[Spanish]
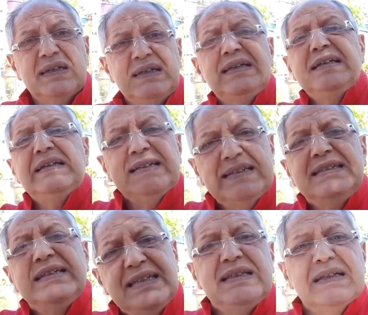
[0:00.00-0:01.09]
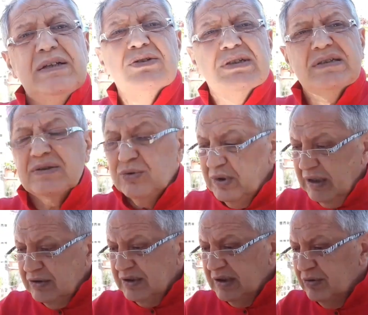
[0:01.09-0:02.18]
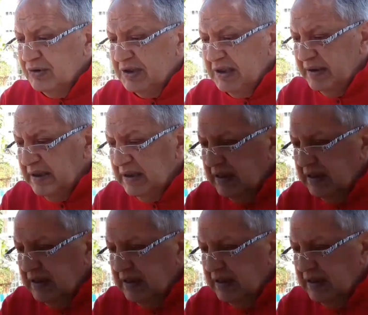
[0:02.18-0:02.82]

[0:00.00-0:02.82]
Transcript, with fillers: insisten los asegurados inclusive.